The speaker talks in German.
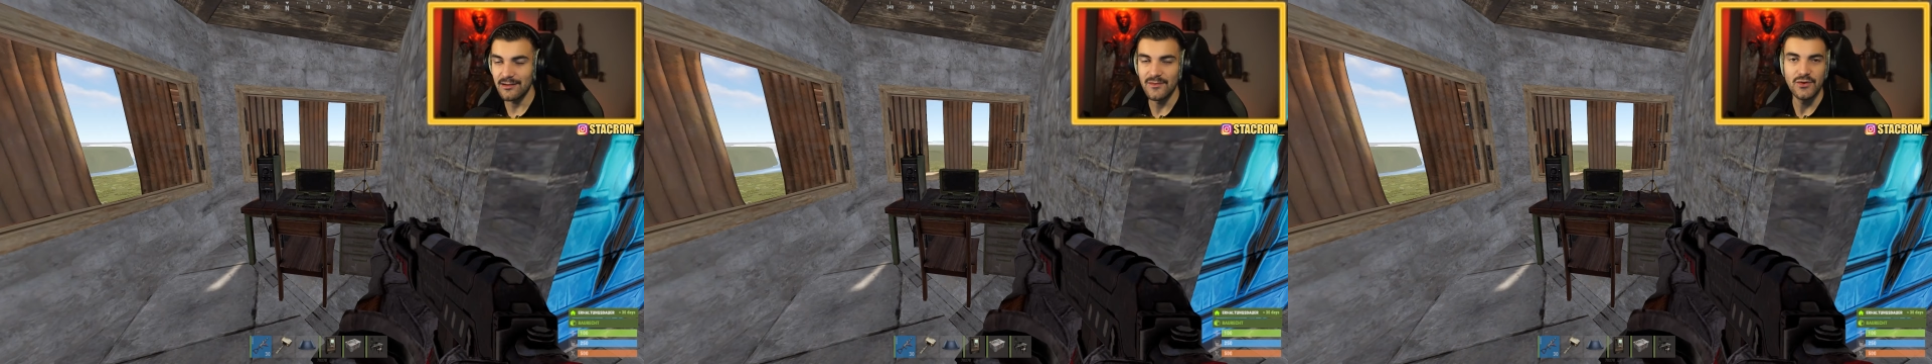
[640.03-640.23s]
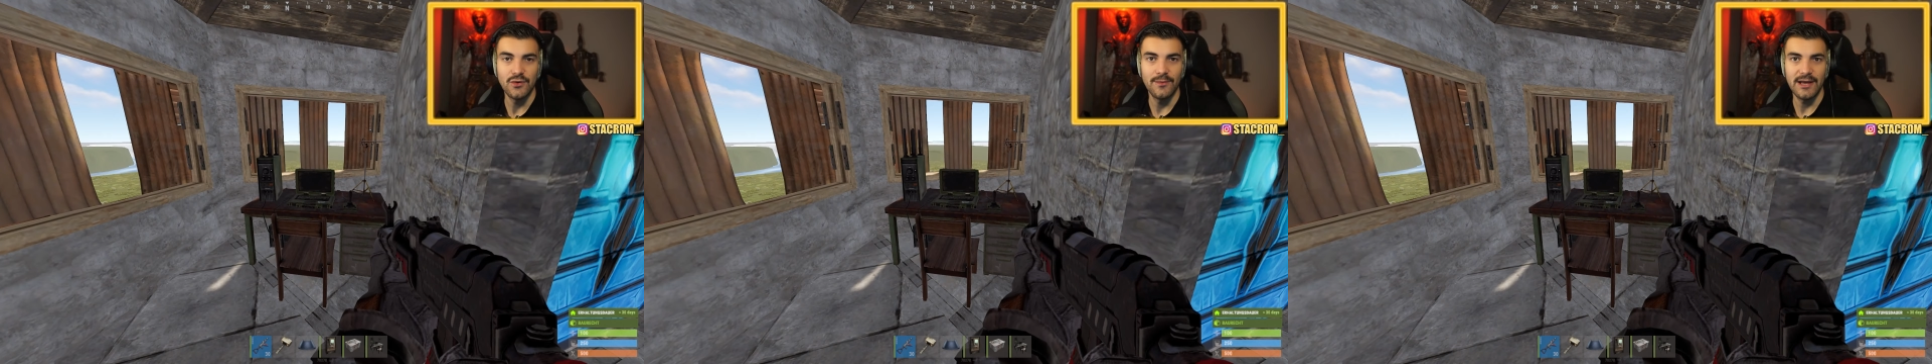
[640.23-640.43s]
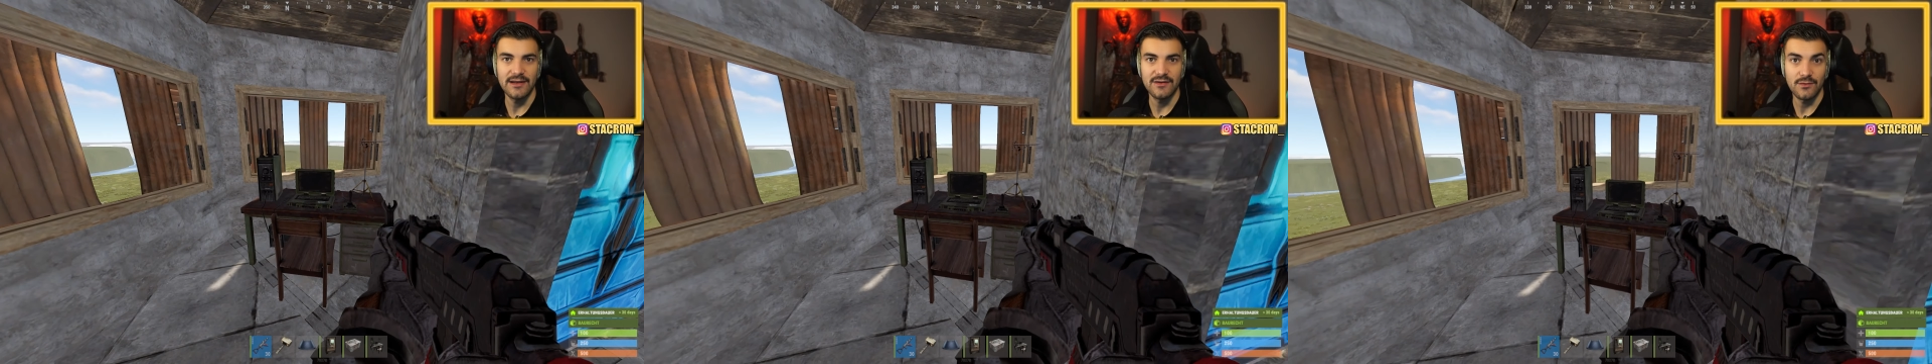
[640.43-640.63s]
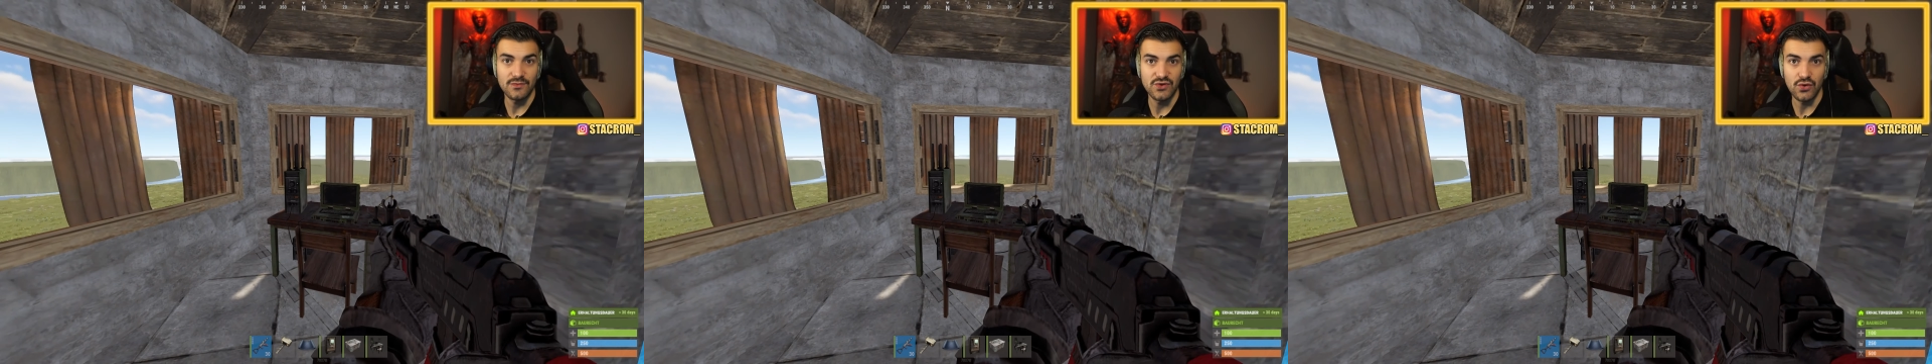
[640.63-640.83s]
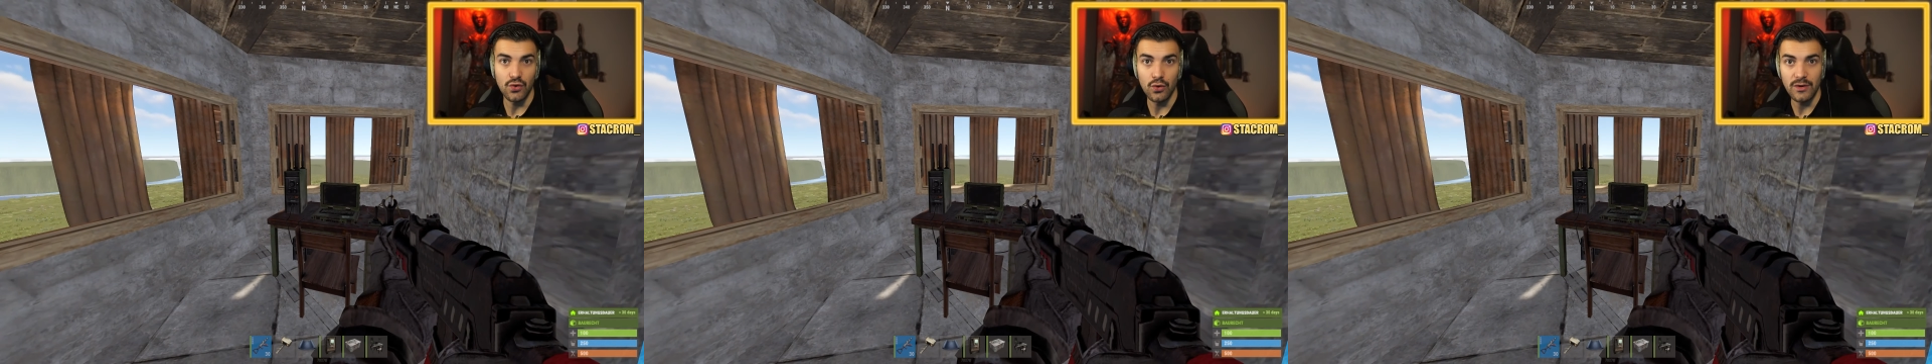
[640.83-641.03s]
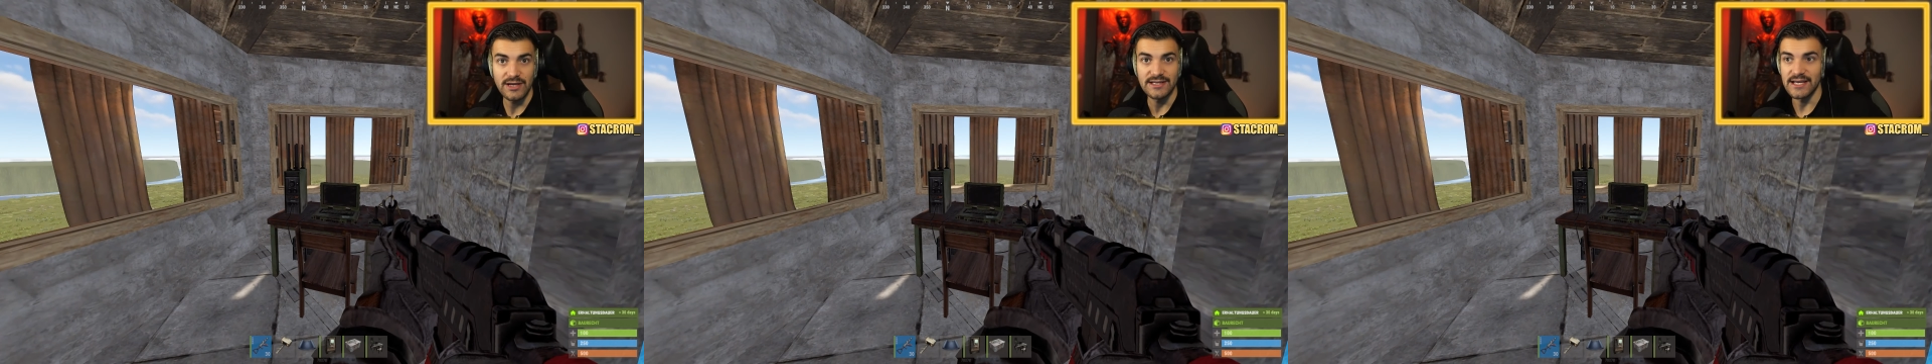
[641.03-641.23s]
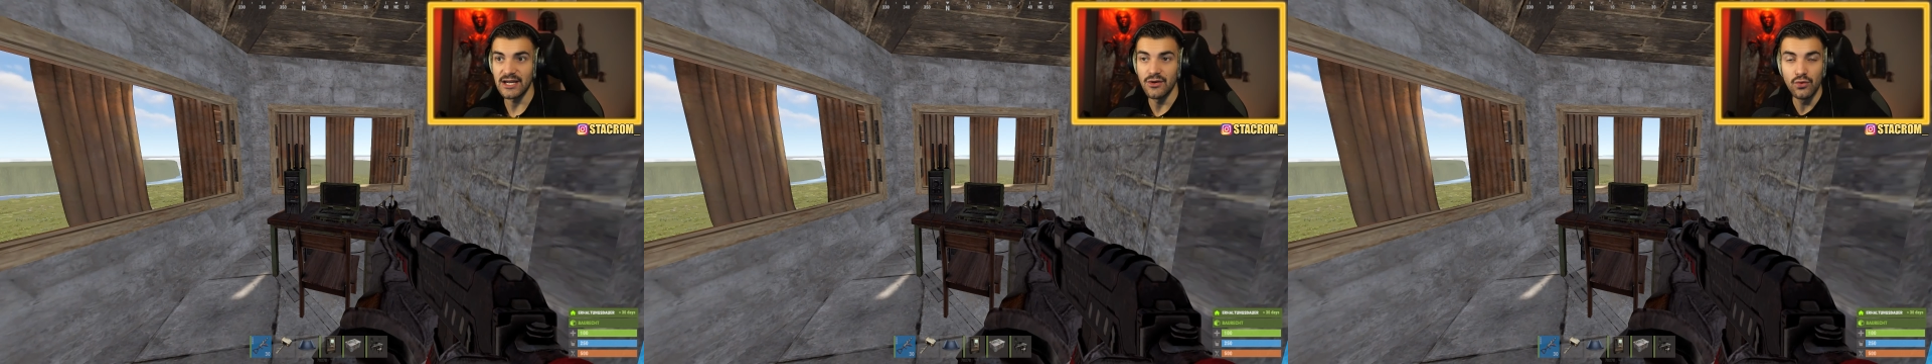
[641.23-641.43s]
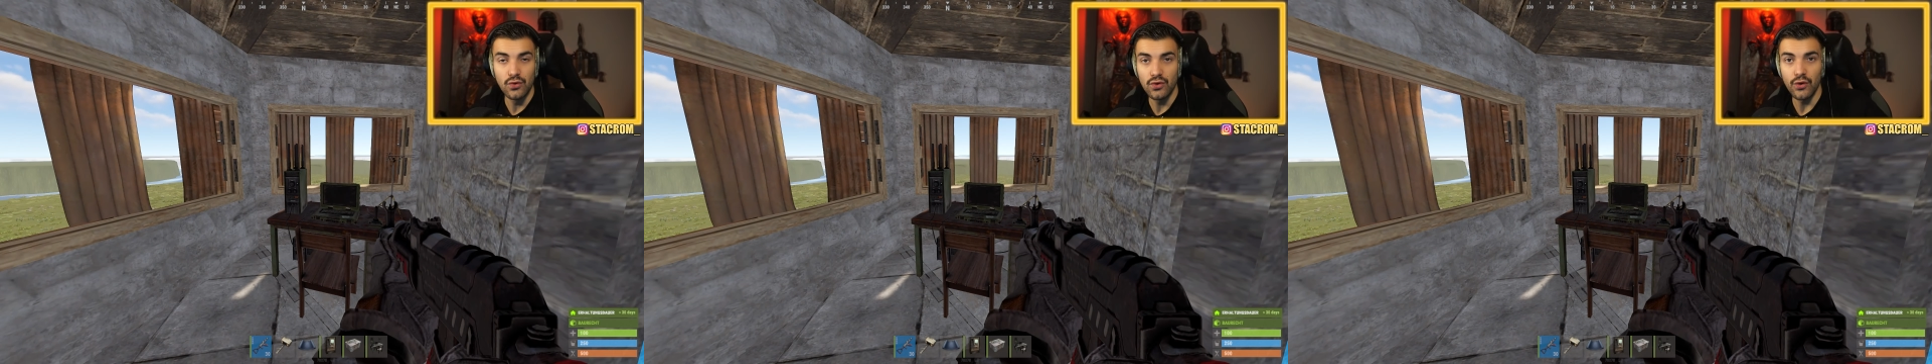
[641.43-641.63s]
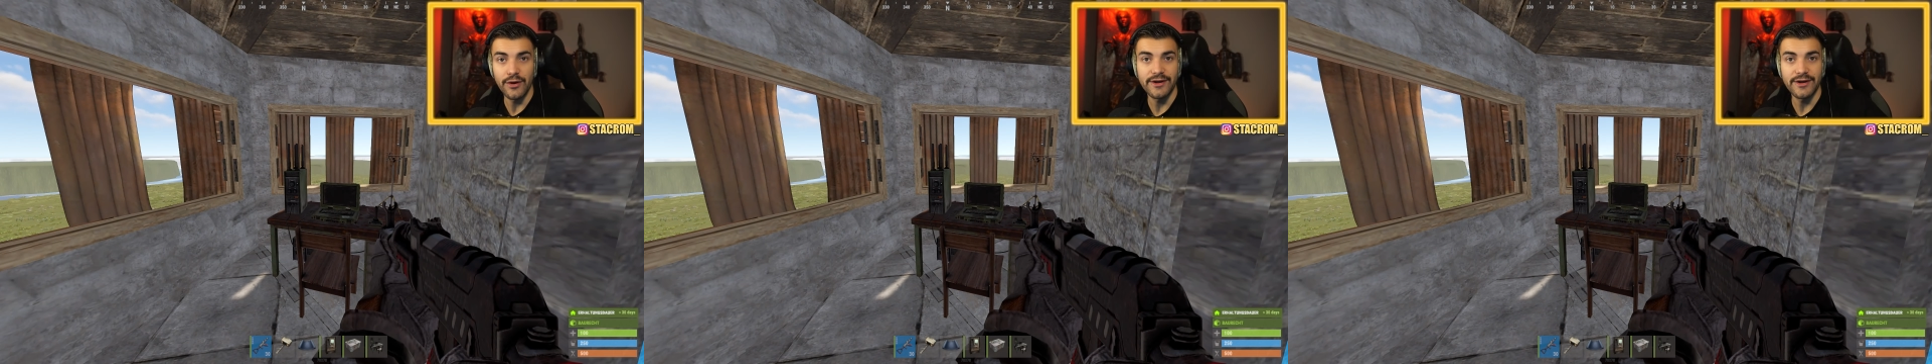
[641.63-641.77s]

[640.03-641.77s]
Monumente, um zu gucken, ist da Loot neu